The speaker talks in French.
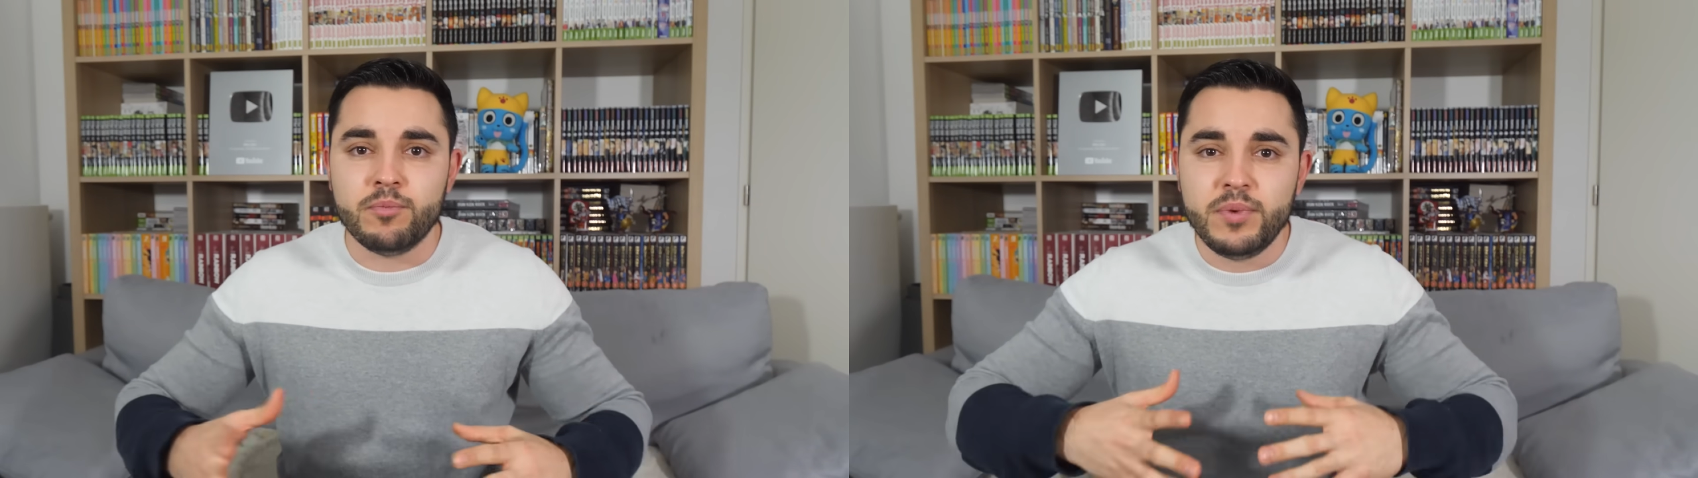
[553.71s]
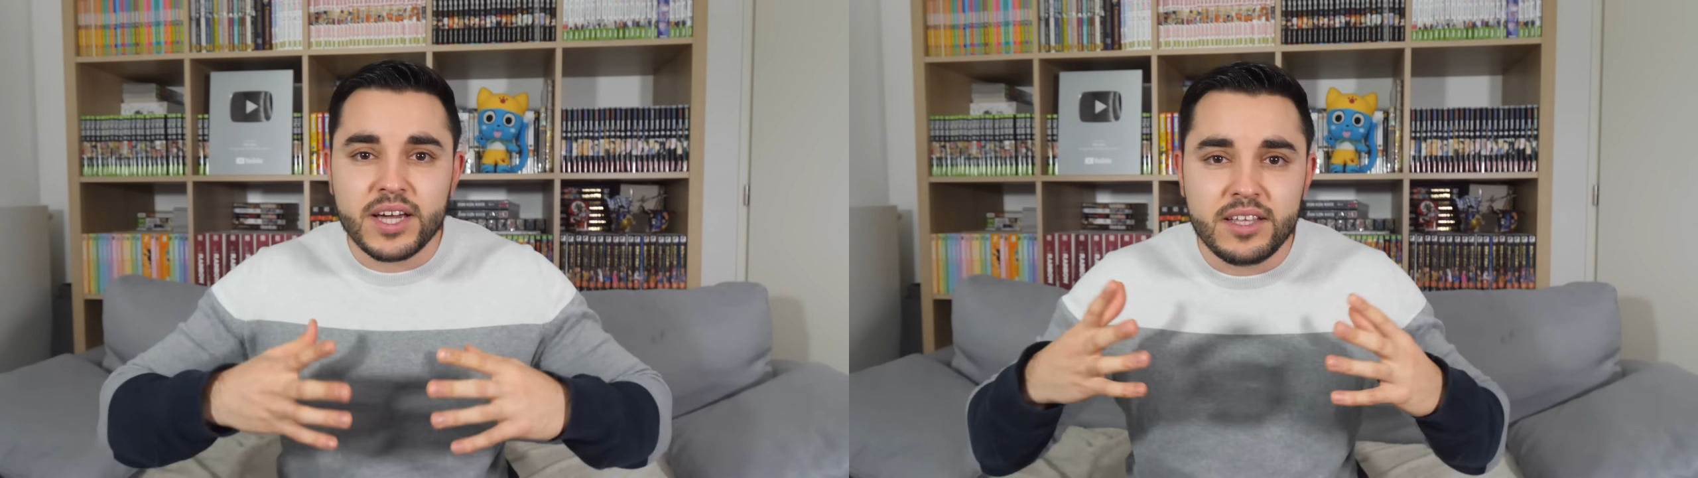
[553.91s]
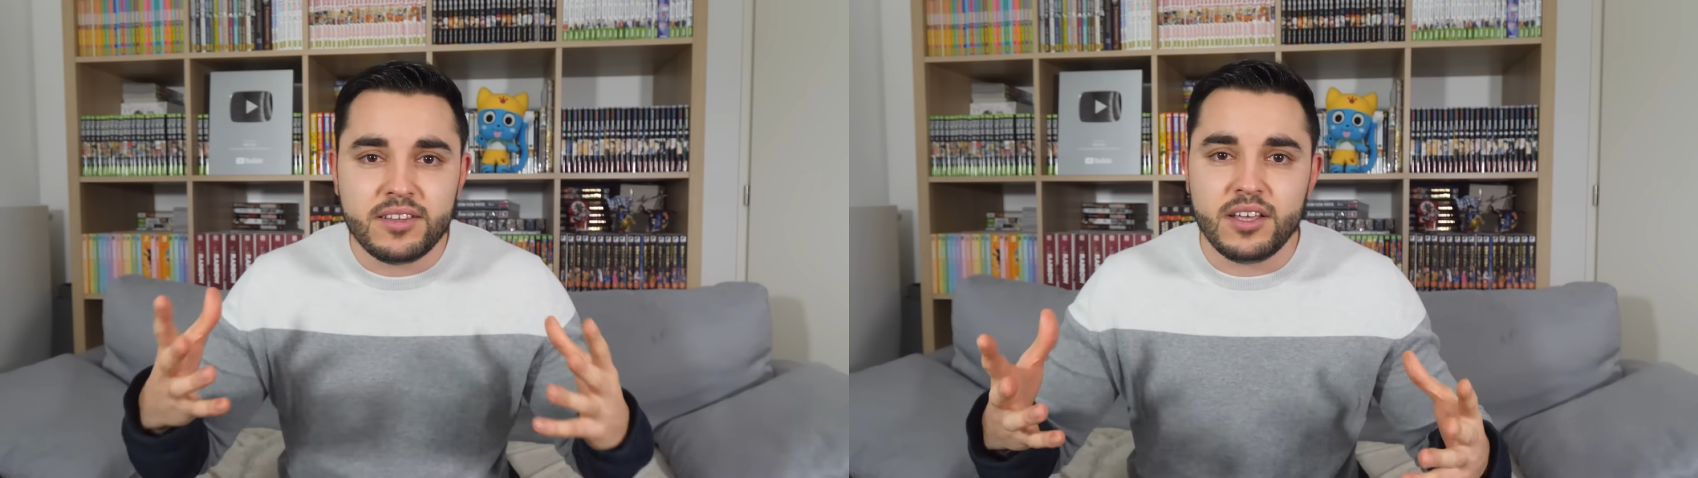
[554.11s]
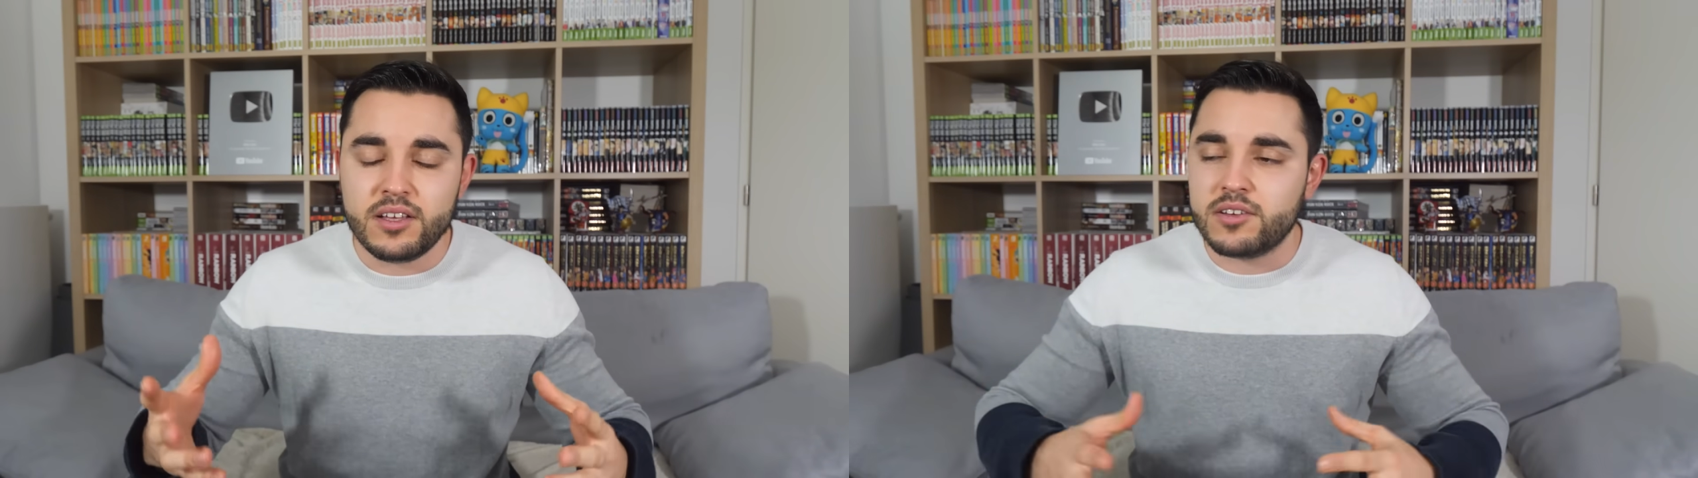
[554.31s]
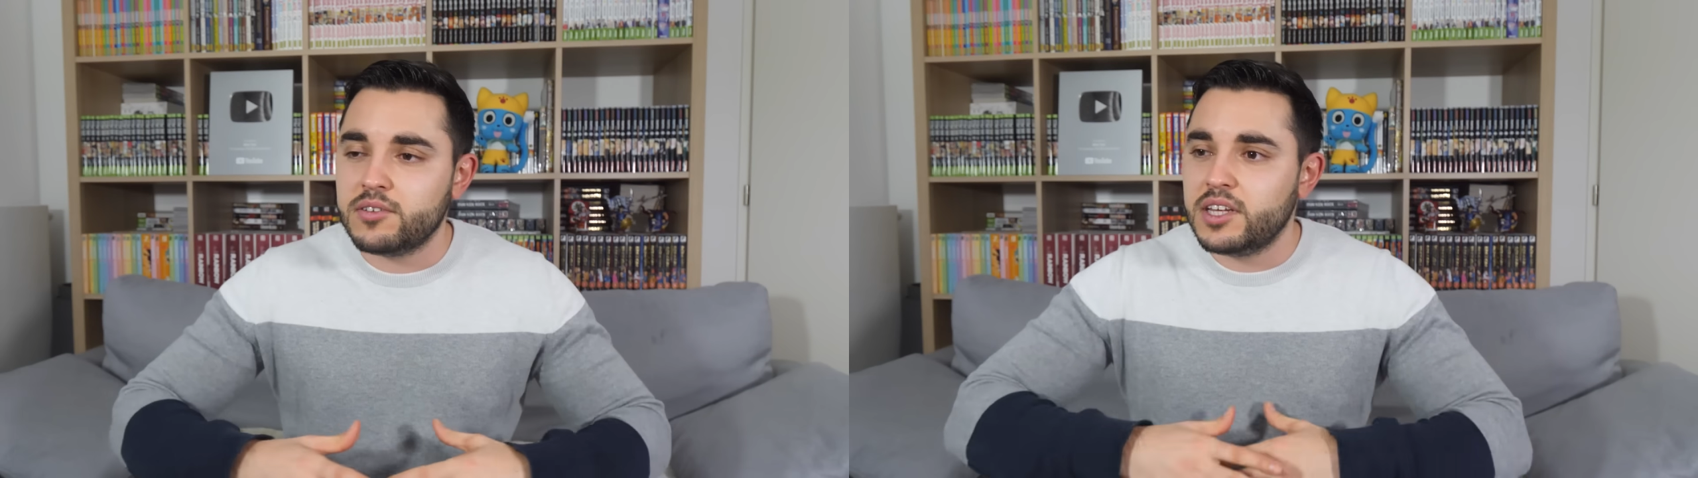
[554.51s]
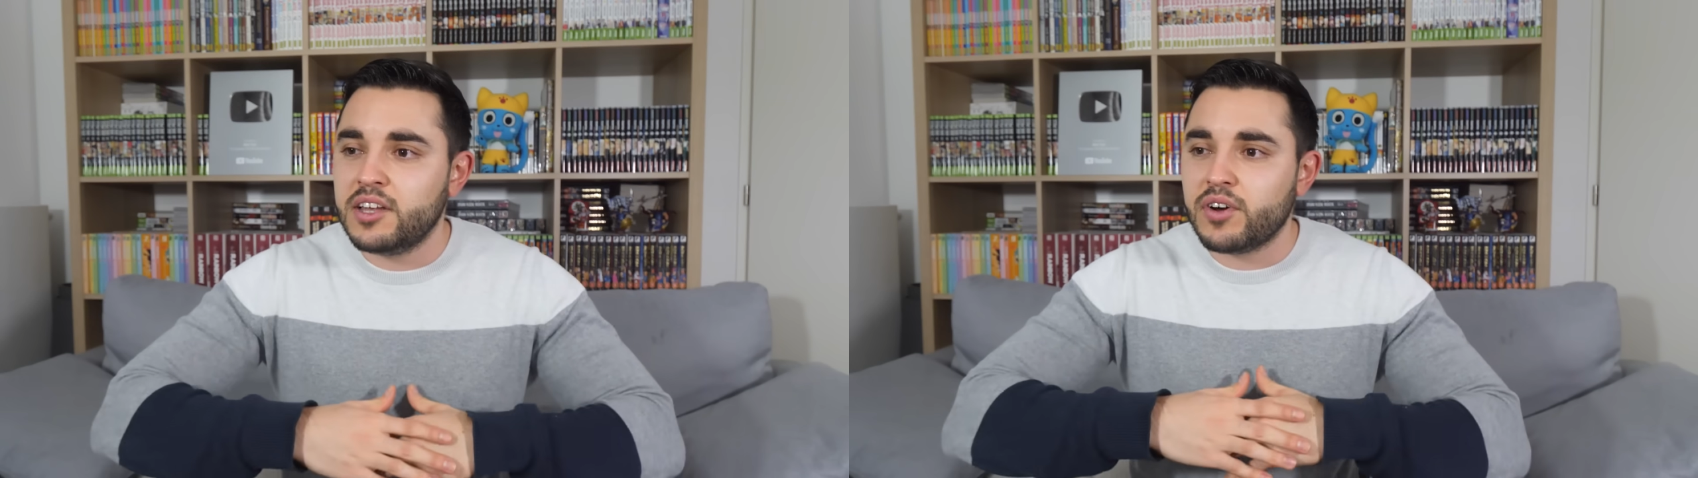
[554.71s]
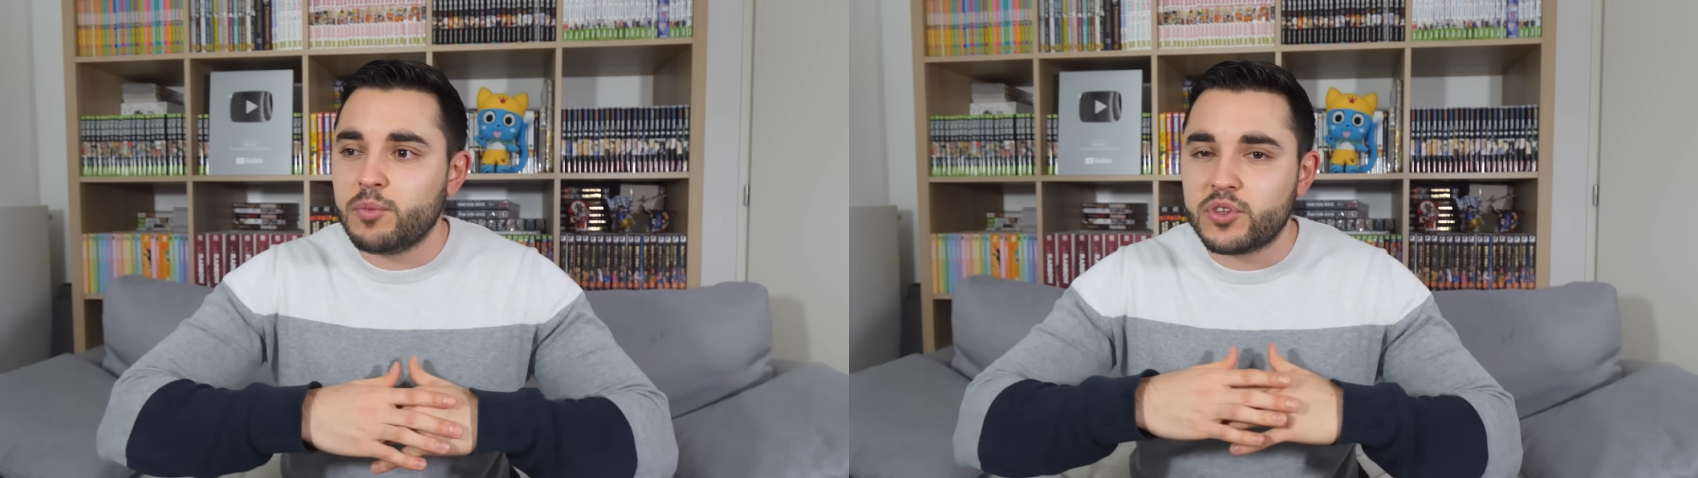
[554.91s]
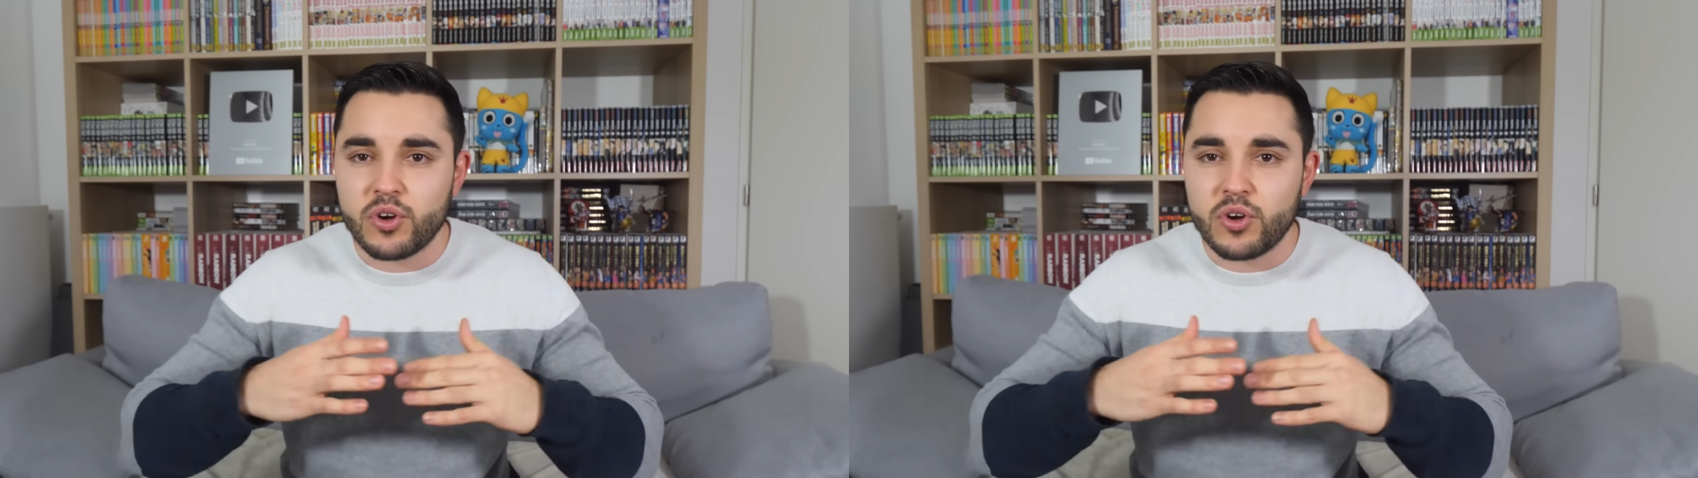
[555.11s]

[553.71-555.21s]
méritée et vraiment